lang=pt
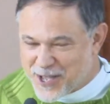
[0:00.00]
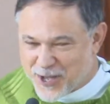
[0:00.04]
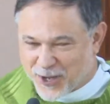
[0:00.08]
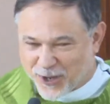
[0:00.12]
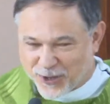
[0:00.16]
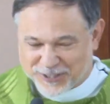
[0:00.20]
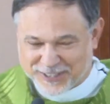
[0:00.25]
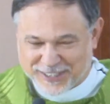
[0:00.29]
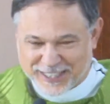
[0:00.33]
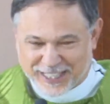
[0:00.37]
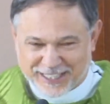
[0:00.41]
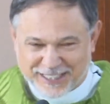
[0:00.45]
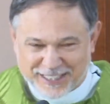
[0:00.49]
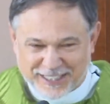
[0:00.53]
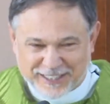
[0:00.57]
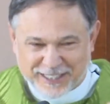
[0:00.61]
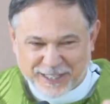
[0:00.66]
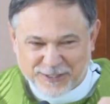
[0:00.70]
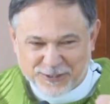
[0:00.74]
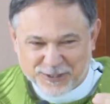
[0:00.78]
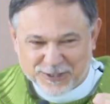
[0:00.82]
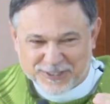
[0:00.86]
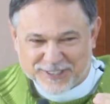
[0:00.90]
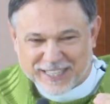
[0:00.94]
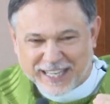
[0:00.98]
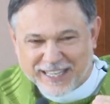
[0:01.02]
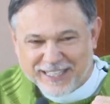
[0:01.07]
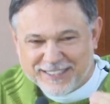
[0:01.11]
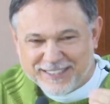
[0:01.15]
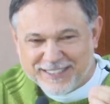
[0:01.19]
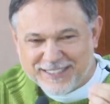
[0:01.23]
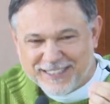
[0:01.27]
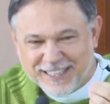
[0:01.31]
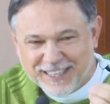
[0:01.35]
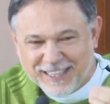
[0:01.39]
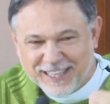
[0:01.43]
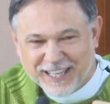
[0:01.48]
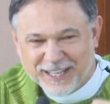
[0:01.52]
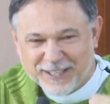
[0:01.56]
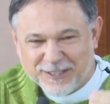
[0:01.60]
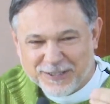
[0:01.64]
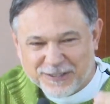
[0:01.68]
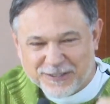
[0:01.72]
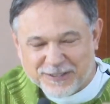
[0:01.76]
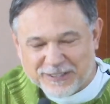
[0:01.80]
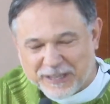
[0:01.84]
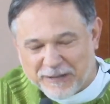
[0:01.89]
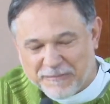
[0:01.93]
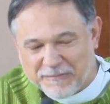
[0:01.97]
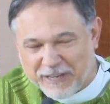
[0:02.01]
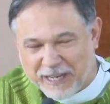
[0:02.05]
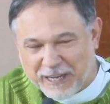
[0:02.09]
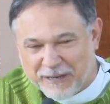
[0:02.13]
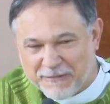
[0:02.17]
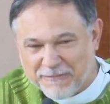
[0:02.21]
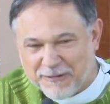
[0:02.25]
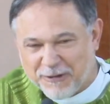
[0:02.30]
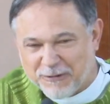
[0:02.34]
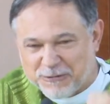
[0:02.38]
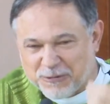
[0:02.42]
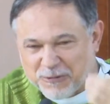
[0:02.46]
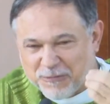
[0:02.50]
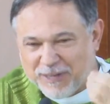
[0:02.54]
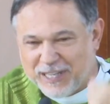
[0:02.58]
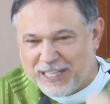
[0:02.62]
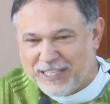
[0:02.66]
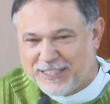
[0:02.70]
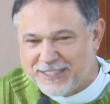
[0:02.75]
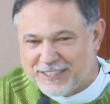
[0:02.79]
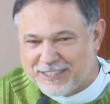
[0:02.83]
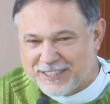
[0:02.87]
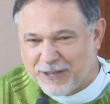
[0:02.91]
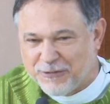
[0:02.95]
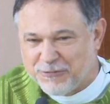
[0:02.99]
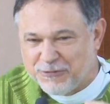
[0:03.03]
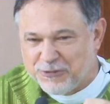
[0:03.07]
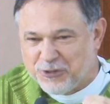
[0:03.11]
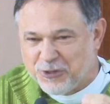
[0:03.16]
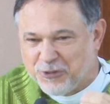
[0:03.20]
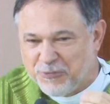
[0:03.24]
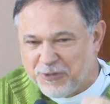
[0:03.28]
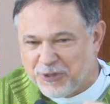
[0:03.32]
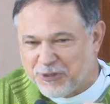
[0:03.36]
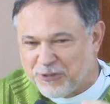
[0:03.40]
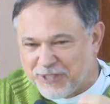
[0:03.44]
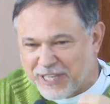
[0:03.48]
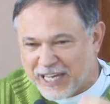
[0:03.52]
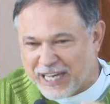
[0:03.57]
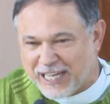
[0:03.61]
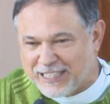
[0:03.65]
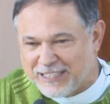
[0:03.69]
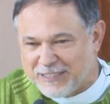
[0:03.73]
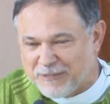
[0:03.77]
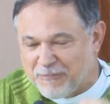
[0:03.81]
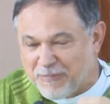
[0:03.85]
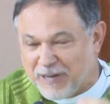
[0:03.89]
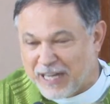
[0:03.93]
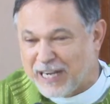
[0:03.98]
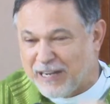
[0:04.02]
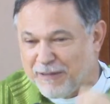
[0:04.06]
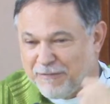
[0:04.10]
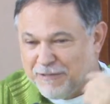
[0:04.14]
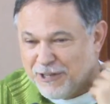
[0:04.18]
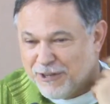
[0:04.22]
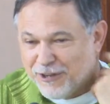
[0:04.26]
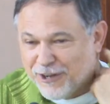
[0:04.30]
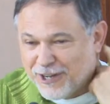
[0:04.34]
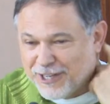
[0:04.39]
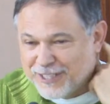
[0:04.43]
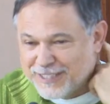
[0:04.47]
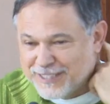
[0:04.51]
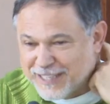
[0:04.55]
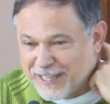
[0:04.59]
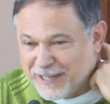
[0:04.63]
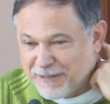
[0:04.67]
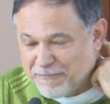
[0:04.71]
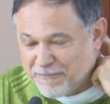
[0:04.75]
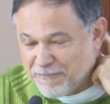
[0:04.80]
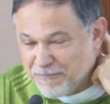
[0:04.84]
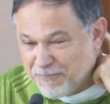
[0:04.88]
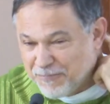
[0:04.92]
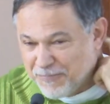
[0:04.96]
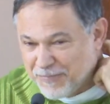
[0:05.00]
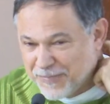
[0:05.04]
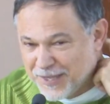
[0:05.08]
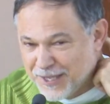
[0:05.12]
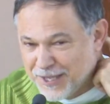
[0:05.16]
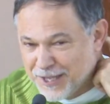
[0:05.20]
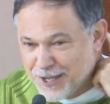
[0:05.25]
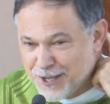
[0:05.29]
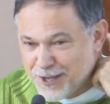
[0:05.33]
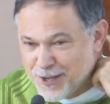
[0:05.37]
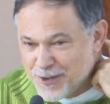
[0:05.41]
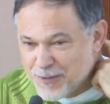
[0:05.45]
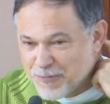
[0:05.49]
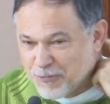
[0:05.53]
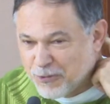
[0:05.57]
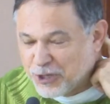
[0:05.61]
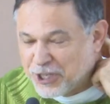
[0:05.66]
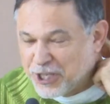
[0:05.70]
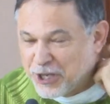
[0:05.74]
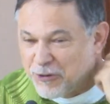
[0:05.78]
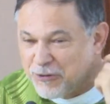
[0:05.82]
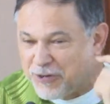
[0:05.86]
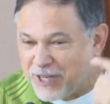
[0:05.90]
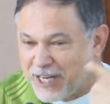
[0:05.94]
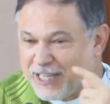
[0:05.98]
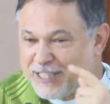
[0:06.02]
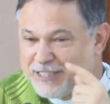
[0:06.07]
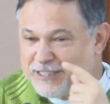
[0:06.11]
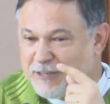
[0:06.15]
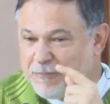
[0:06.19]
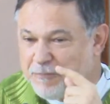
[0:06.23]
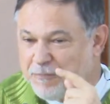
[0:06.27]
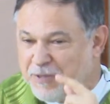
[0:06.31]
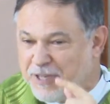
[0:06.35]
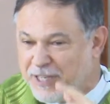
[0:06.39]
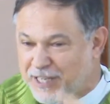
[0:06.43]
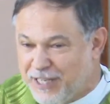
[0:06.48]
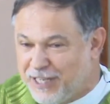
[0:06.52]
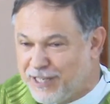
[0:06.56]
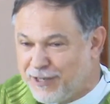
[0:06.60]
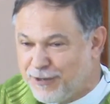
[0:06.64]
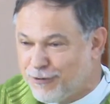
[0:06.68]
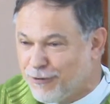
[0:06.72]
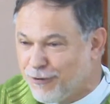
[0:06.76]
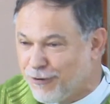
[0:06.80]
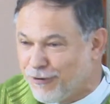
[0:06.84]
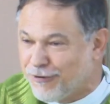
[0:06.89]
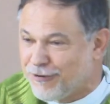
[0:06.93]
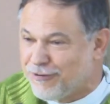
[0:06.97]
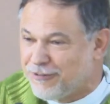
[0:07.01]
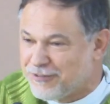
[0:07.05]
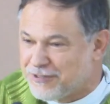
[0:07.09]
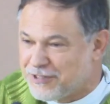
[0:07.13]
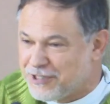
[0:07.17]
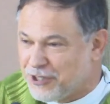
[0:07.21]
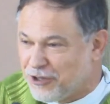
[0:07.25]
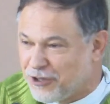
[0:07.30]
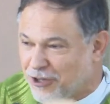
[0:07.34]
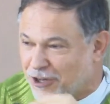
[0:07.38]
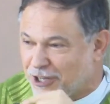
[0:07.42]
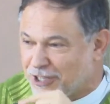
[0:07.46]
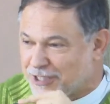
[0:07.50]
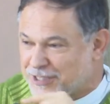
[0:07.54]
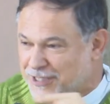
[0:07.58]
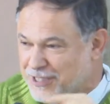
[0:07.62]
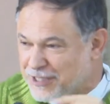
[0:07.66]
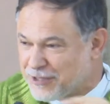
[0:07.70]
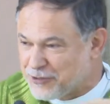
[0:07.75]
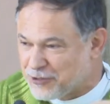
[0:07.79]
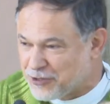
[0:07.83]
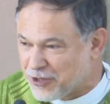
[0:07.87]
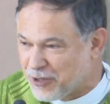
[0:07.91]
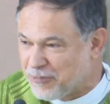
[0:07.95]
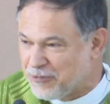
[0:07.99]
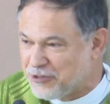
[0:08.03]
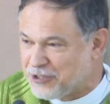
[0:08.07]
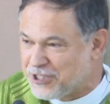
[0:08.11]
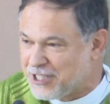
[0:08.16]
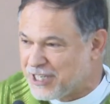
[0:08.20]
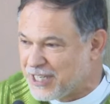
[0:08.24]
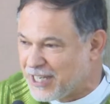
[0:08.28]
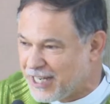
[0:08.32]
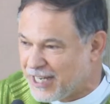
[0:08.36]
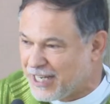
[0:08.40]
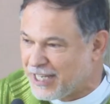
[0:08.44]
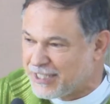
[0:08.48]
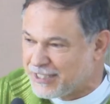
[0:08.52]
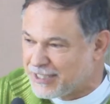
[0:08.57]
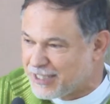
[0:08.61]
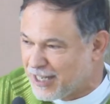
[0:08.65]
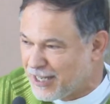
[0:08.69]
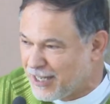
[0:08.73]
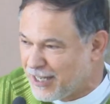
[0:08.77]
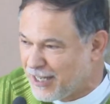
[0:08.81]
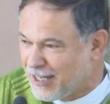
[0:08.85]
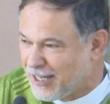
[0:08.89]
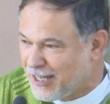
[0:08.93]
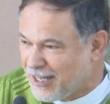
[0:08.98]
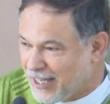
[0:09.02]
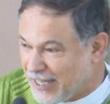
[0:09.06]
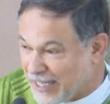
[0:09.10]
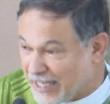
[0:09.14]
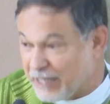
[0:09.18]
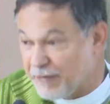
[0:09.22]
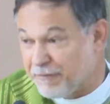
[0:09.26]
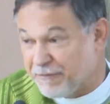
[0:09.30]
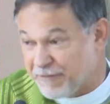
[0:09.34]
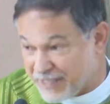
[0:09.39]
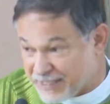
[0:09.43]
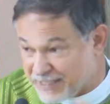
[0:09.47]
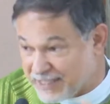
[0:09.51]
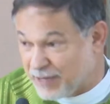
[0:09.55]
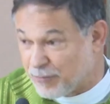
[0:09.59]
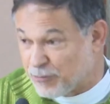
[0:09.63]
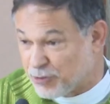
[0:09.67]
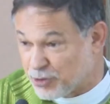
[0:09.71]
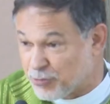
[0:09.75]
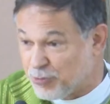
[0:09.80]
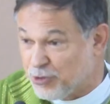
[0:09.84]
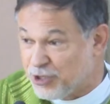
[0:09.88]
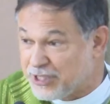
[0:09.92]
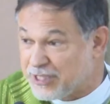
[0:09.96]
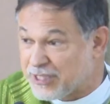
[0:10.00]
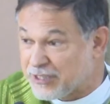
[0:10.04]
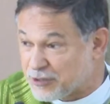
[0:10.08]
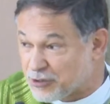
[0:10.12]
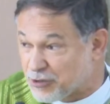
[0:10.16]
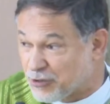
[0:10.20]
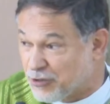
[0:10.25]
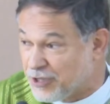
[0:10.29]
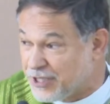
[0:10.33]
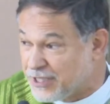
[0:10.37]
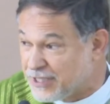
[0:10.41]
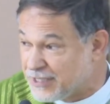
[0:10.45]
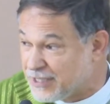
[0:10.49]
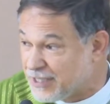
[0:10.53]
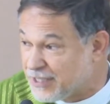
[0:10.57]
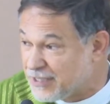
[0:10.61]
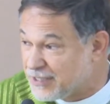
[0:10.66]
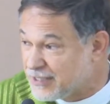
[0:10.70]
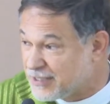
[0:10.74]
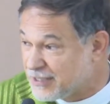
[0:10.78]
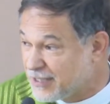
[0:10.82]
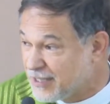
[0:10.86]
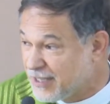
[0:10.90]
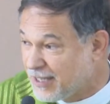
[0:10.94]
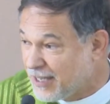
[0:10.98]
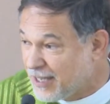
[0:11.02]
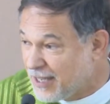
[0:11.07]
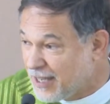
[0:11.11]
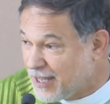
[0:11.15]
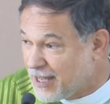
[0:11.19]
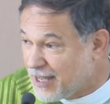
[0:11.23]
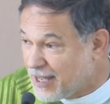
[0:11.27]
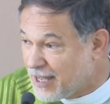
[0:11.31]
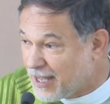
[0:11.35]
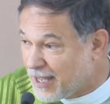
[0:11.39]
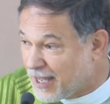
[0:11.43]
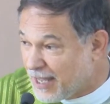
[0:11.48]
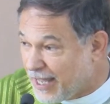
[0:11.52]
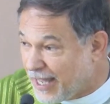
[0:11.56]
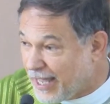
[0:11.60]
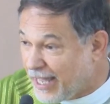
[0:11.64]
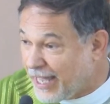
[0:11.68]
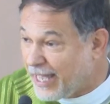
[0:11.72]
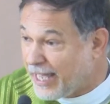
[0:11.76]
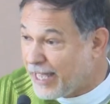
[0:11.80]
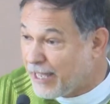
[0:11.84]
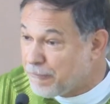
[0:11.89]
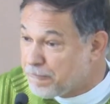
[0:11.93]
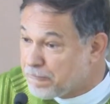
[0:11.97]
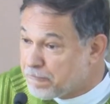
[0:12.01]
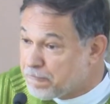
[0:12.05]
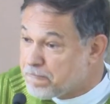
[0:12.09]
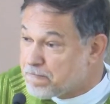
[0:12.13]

Ou seja, Jesus está ensinando também, irmãos, uma lição de humildade maravilhosa, porque o grande perigo de nós que somos de igreja e que fazemos muitas coisas é